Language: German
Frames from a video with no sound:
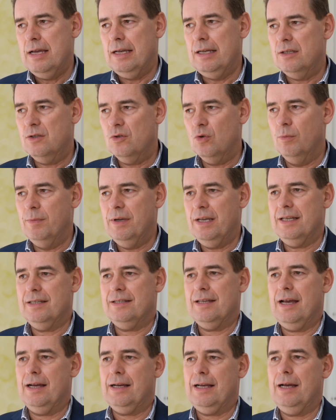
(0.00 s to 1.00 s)
In Summe
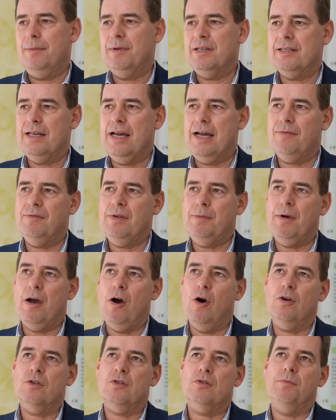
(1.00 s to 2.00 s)
gesagt kann man sagen, wir
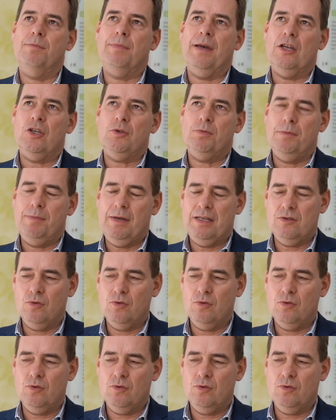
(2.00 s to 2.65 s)
brauchen zum Beispiel bei